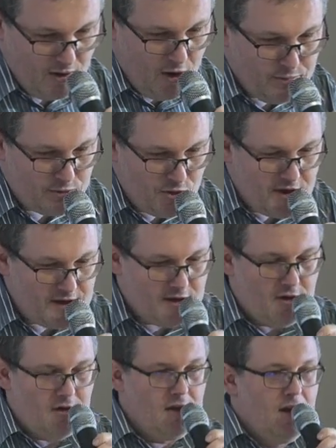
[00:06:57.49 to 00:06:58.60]
Oprócz
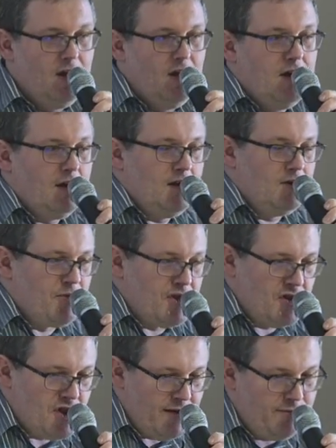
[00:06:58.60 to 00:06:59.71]
tego do
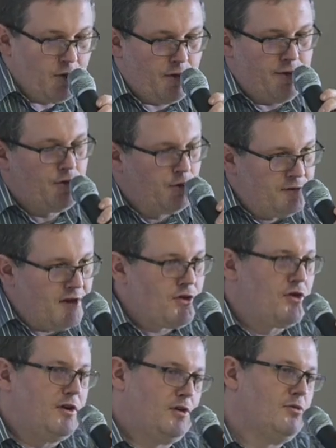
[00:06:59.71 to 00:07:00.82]
przedsiębiorstw,
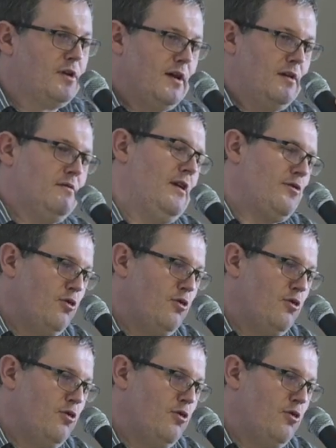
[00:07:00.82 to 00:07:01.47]
również tych, które nie